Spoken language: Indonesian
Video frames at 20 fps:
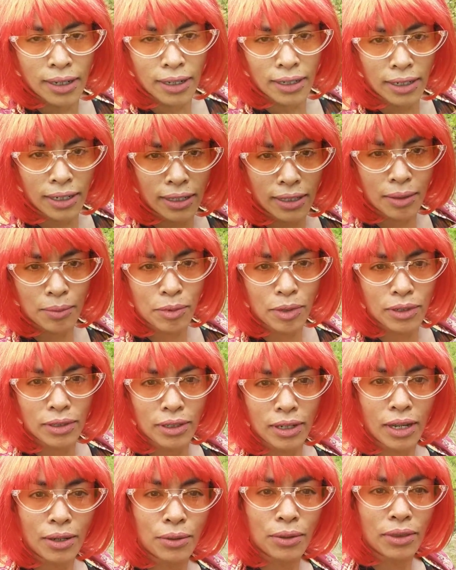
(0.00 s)
ini kita mau ke
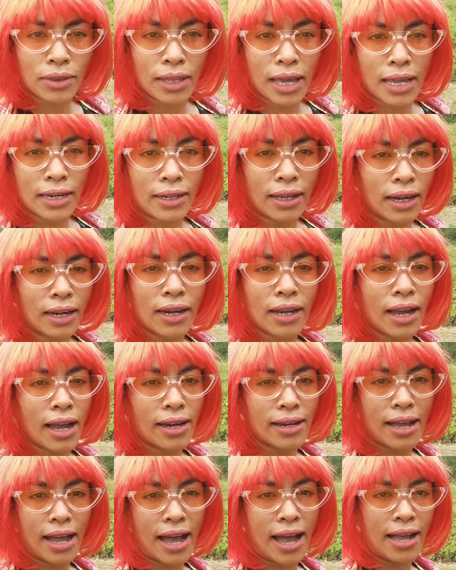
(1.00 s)
tengah hutan karena
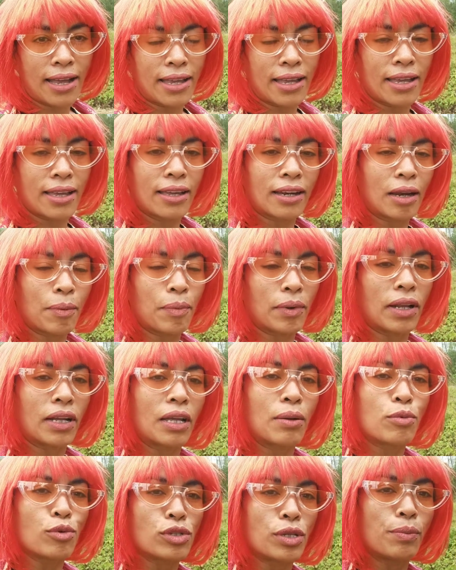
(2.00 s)
nggak ada air
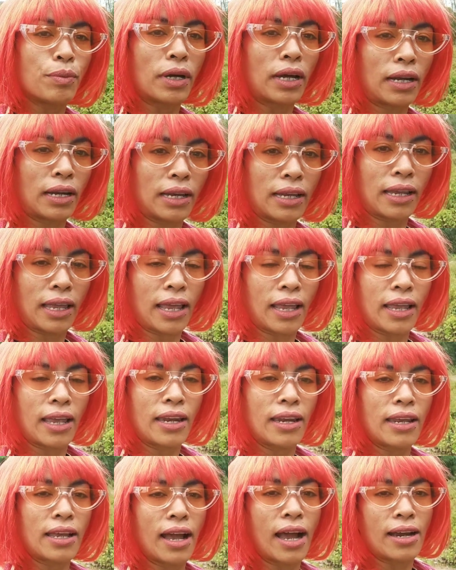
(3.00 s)
apalagi musim kering kayak
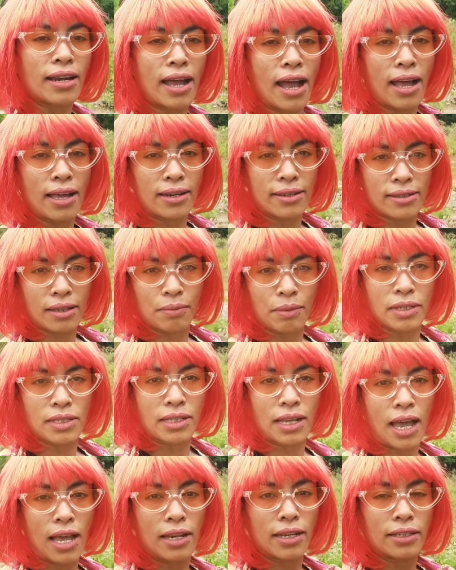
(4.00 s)
gini nggak ada air sama
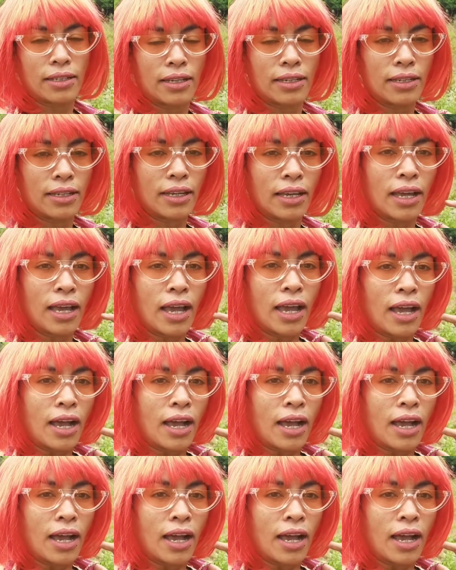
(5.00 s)
sekali jadi